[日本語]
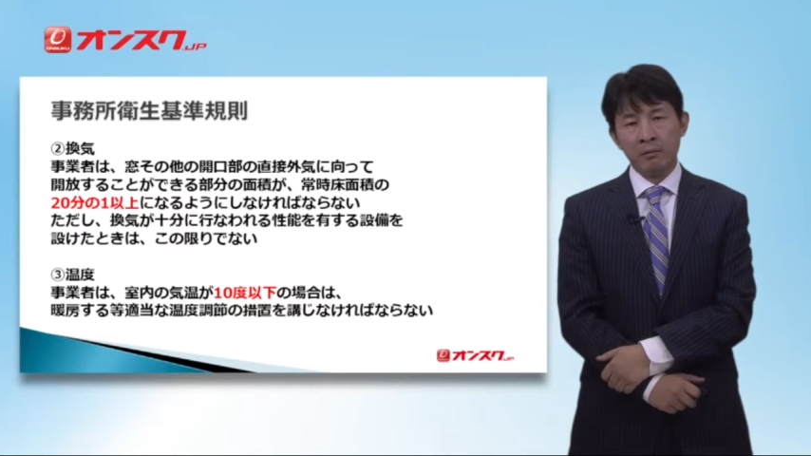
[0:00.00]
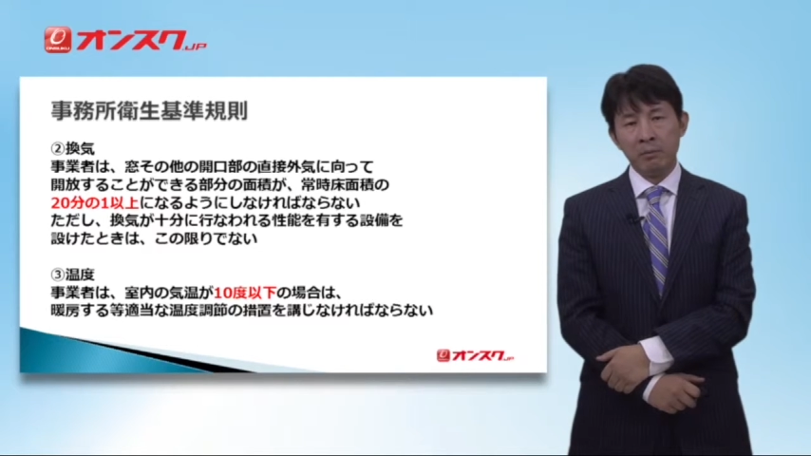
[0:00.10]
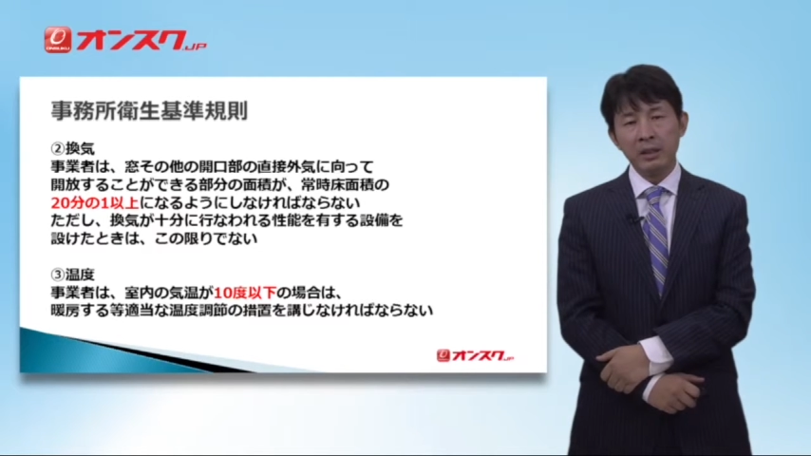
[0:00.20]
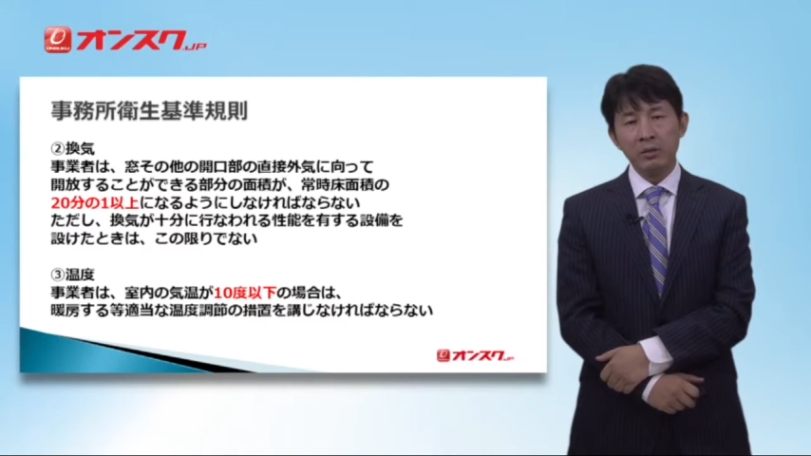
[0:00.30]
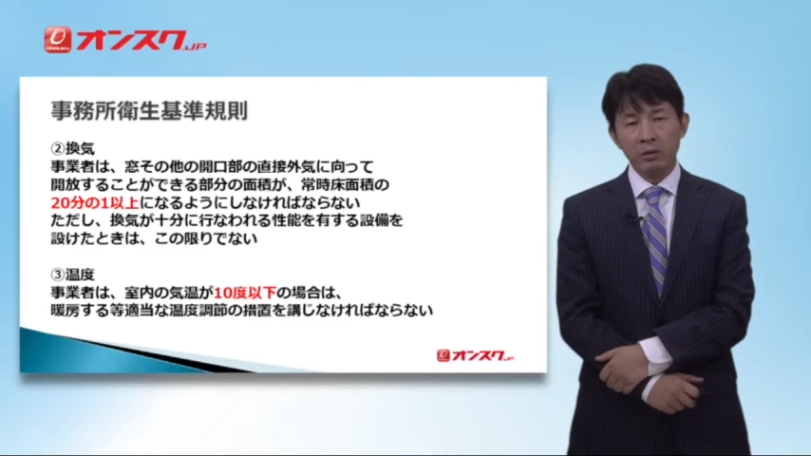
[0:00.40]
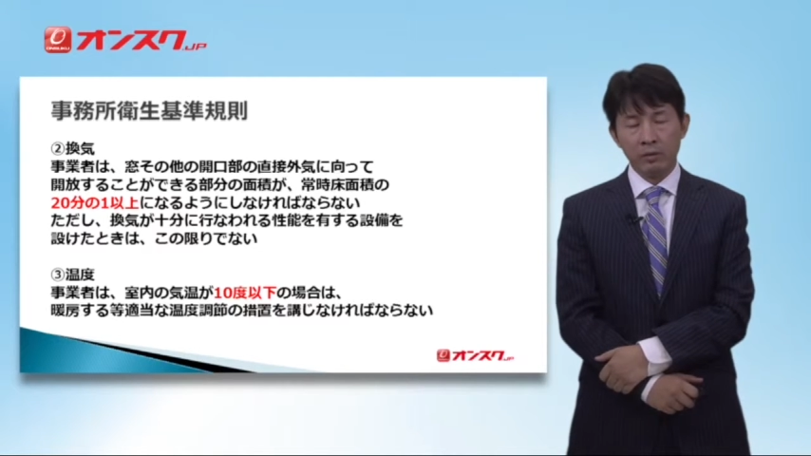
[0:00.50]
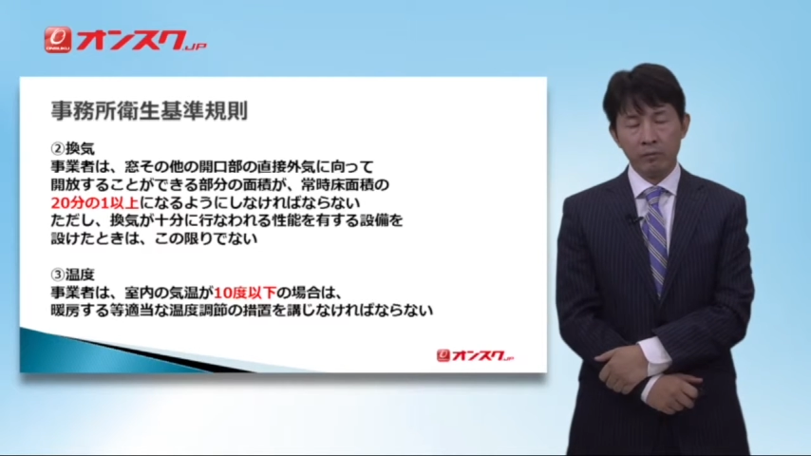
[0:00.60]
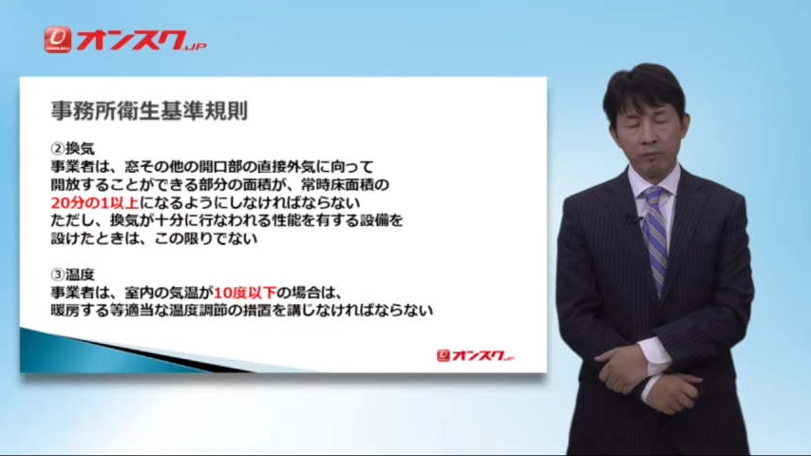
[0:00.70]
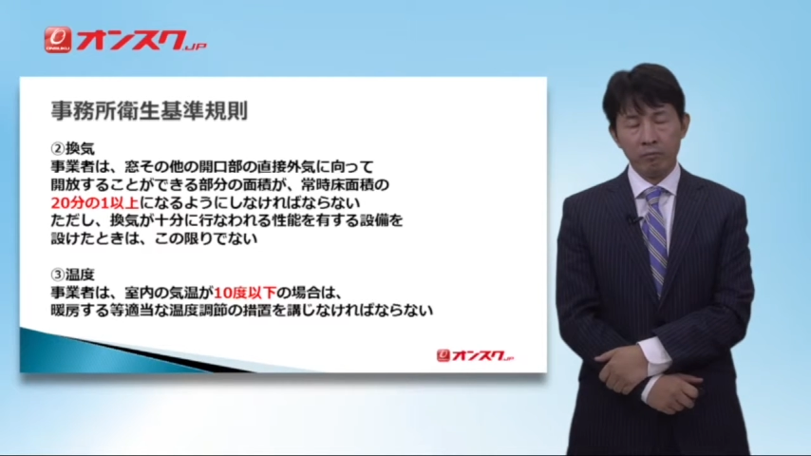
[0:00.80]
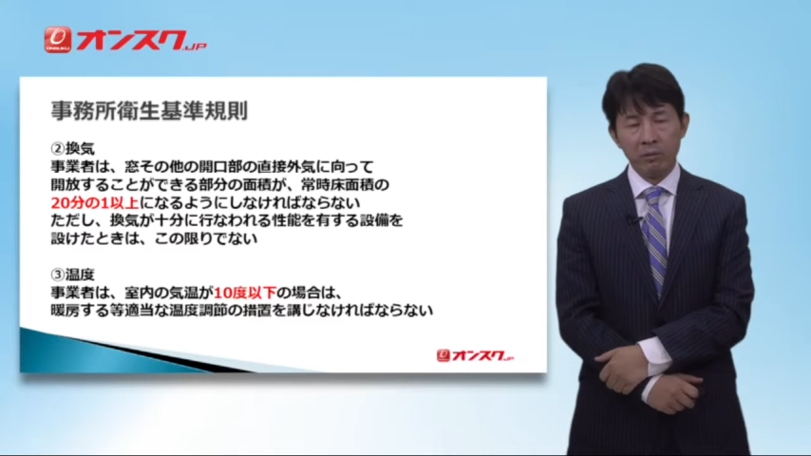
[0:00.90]
窓の
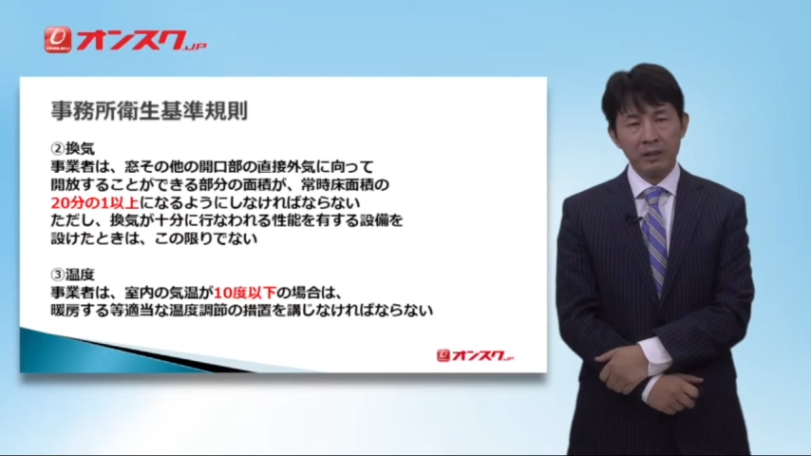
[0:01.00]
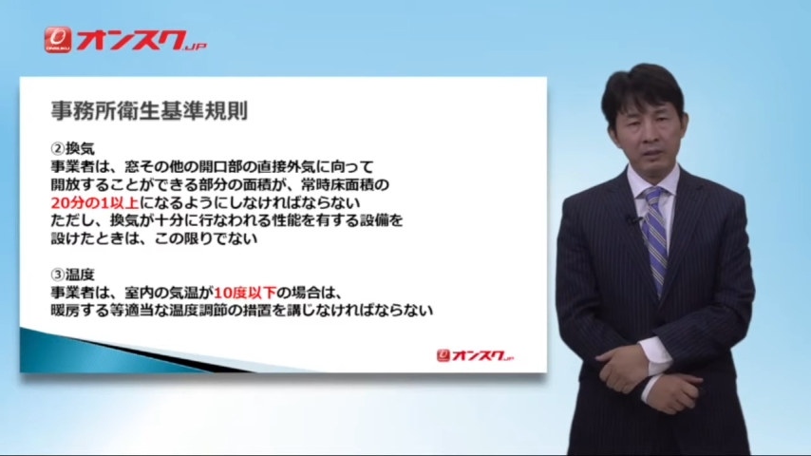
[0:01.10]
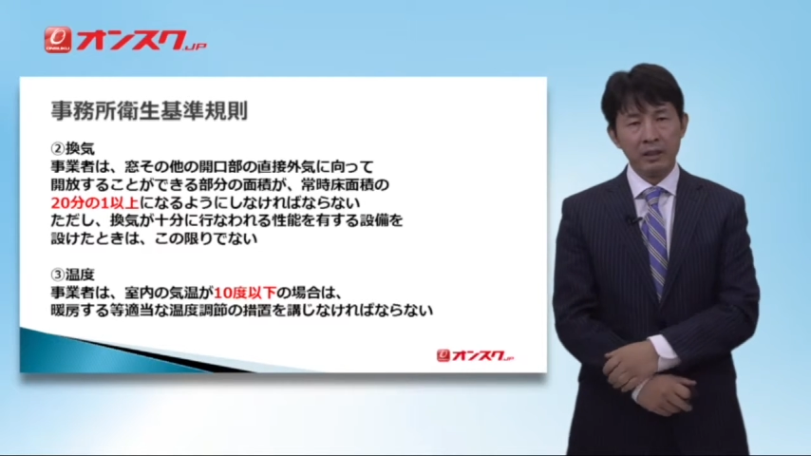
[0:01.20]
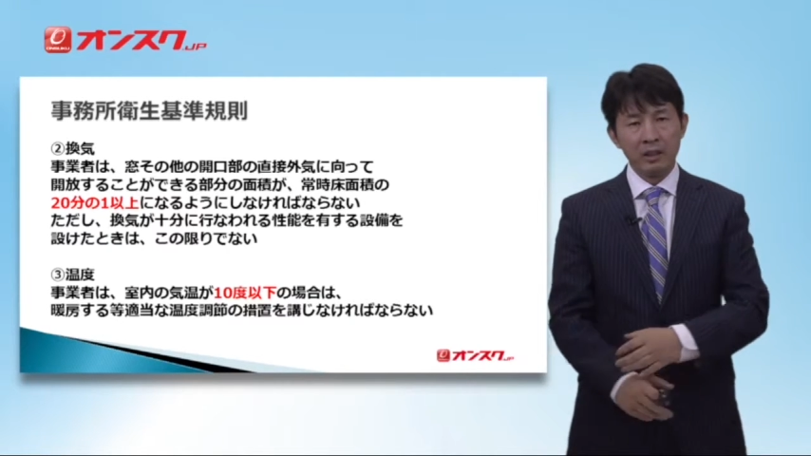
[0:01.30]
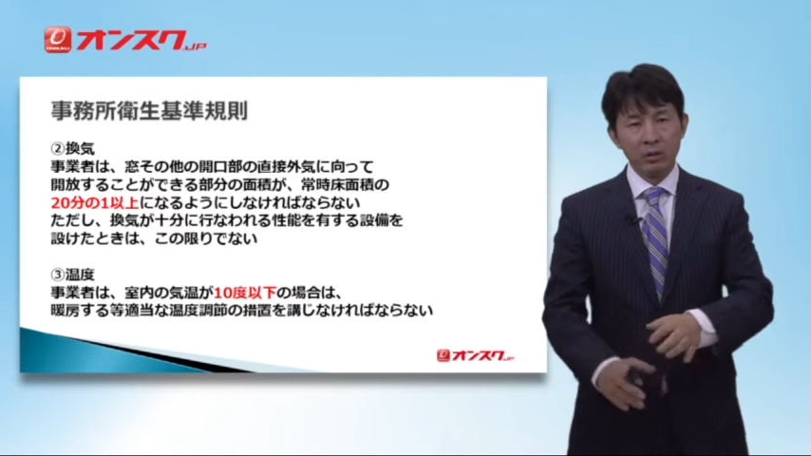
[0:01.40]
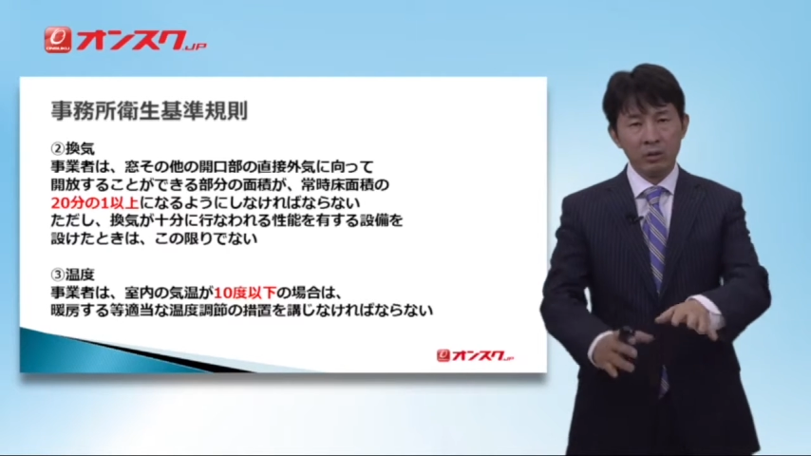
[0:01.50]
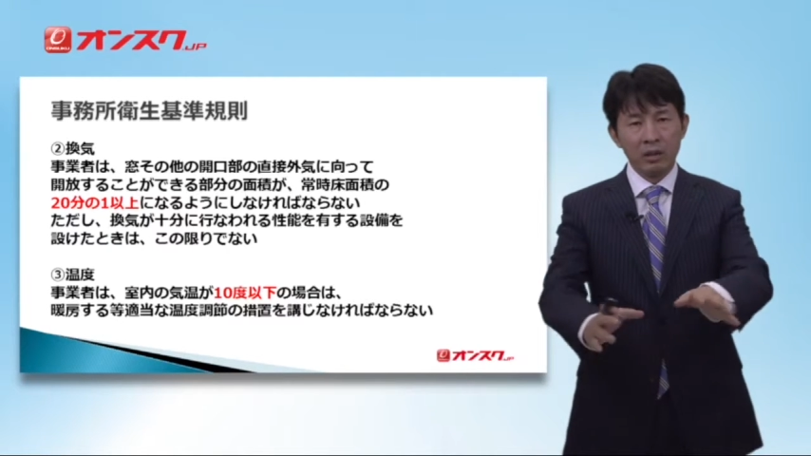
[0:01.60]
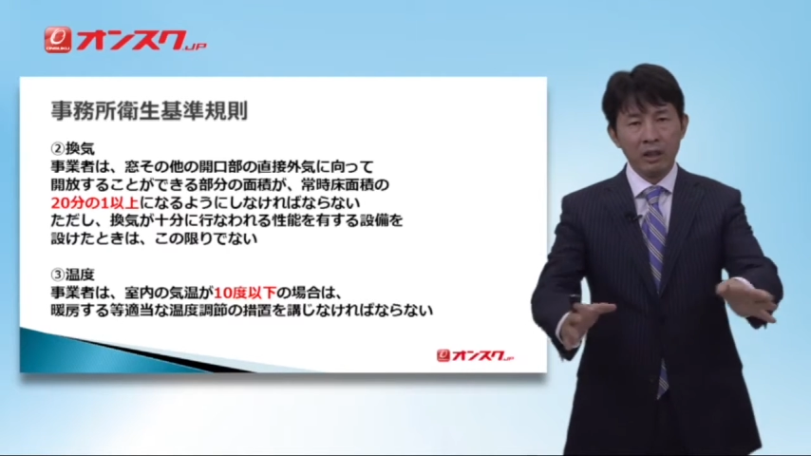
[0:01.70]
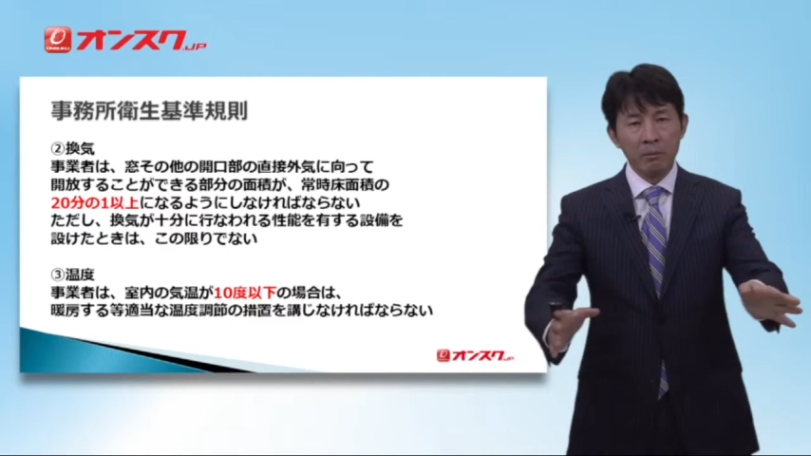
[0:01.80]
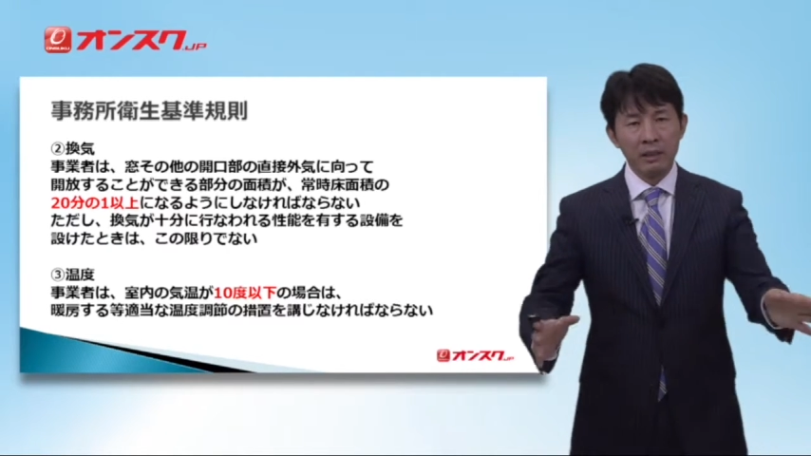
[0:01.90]
面積を
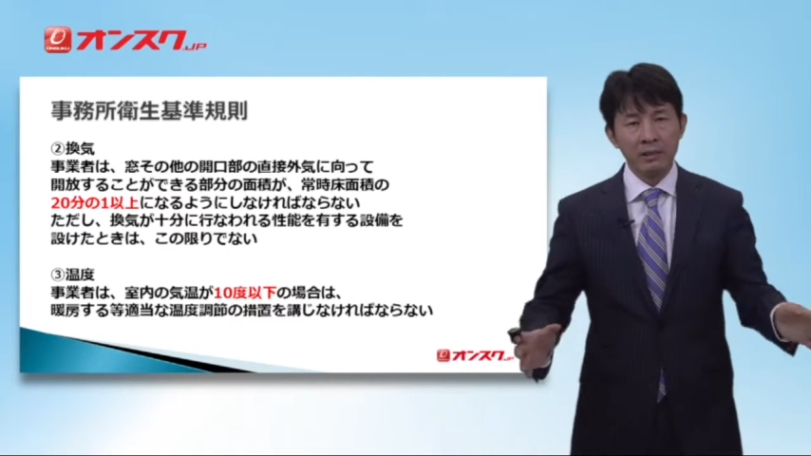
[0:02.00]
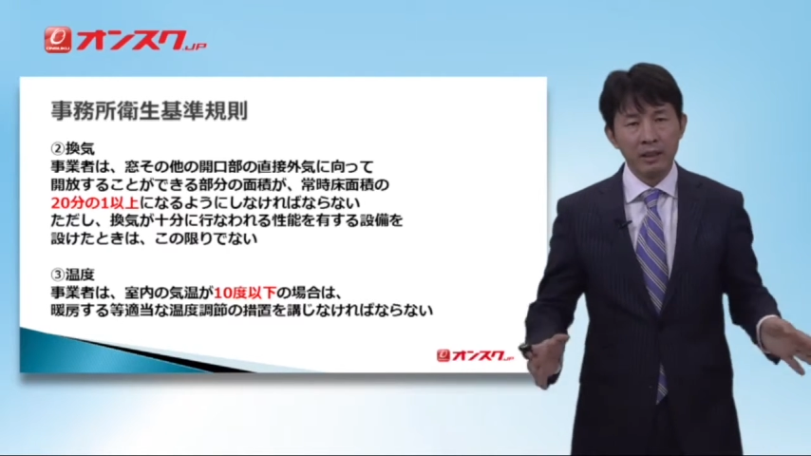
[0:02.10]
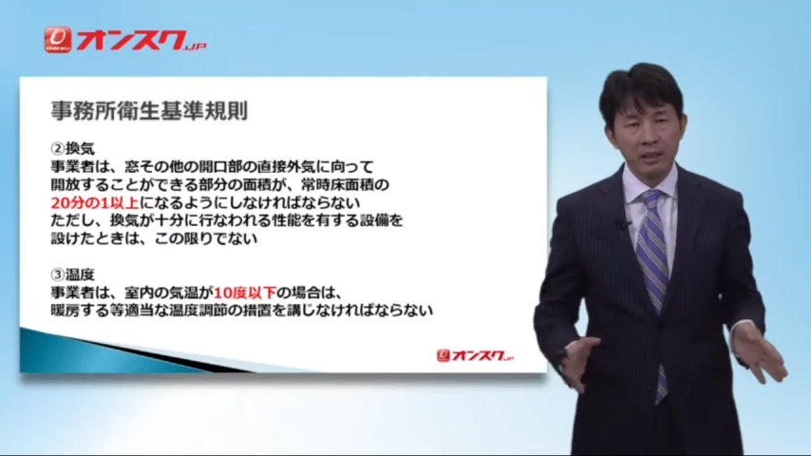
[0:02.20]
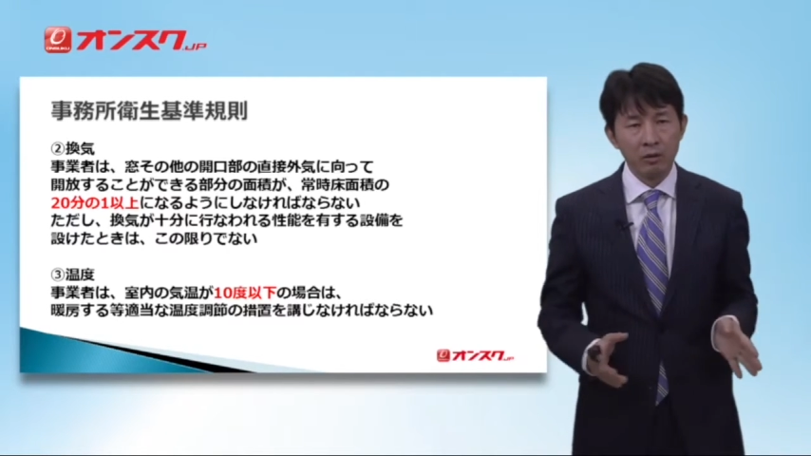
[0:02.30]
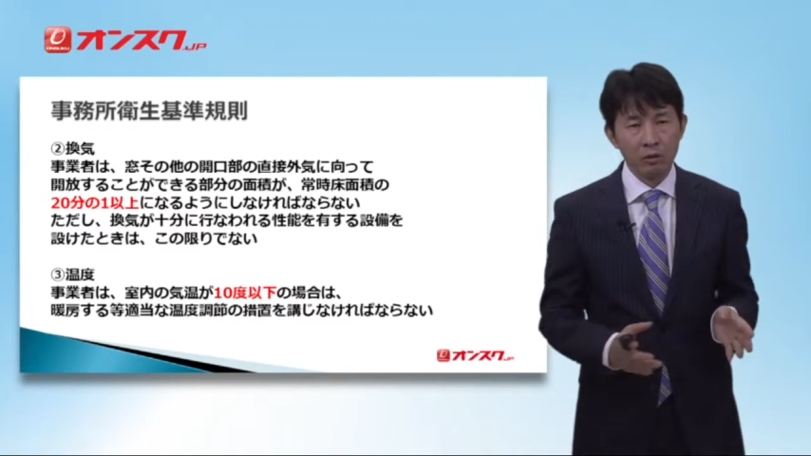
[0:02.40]
床面積の